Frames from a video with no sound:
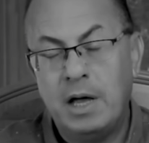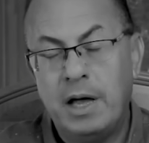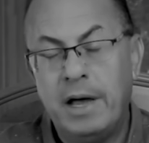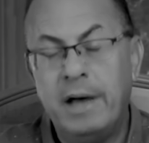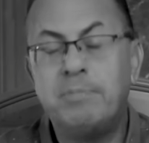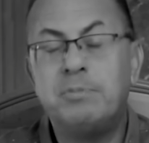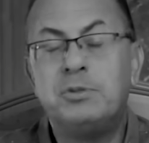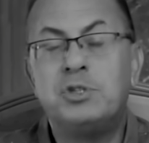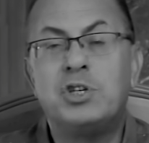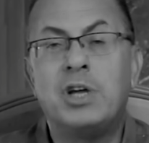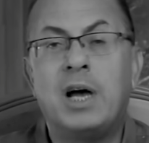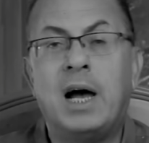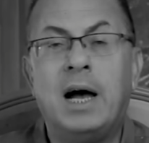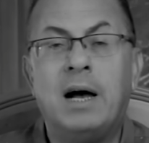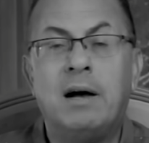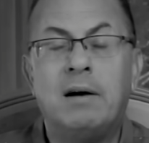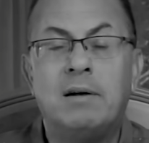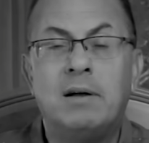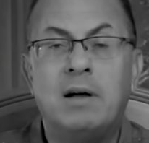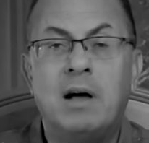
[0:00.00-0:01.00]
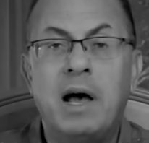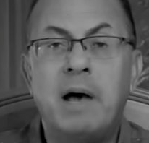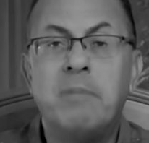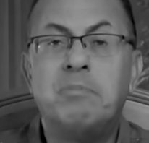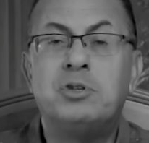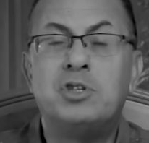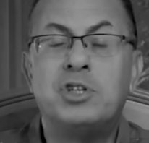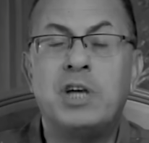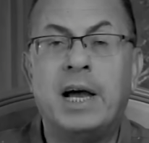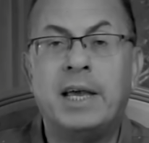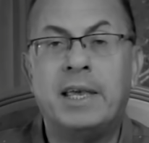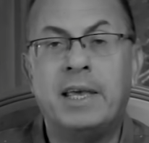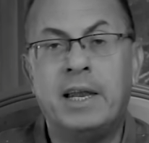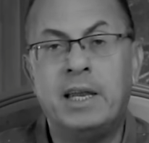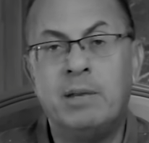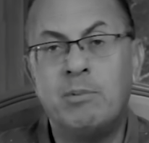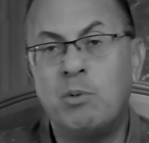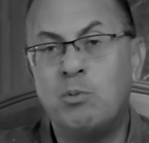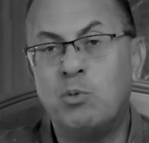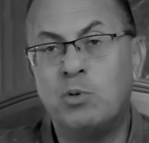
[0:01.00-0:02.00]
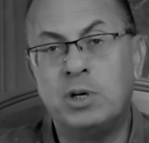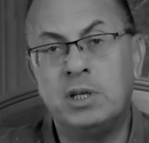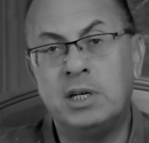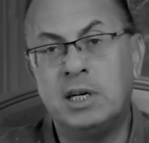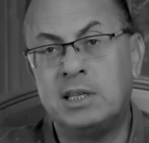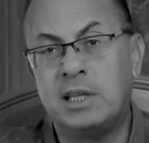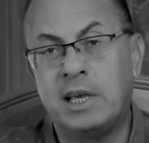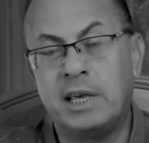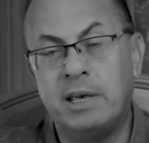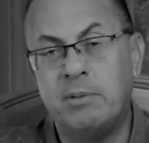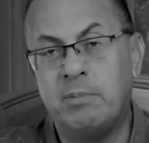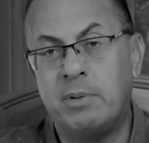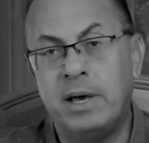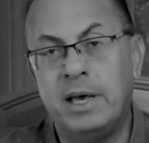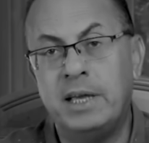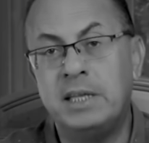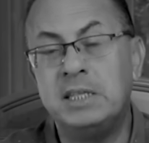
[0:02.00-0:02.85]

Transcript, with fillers: ابشع ابشع جريمه ممكن يرتكبها